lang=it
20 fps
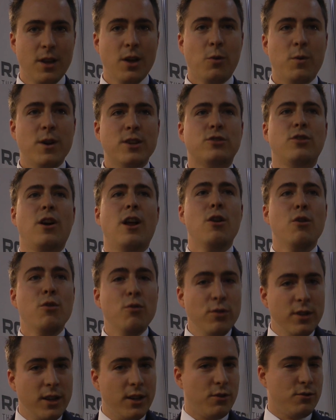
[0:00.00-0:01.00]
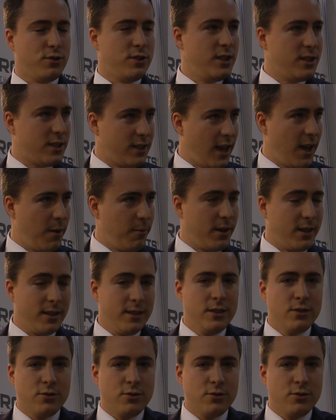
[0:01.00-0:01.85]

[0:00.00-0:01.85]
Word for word: Questo è l'unico sistema,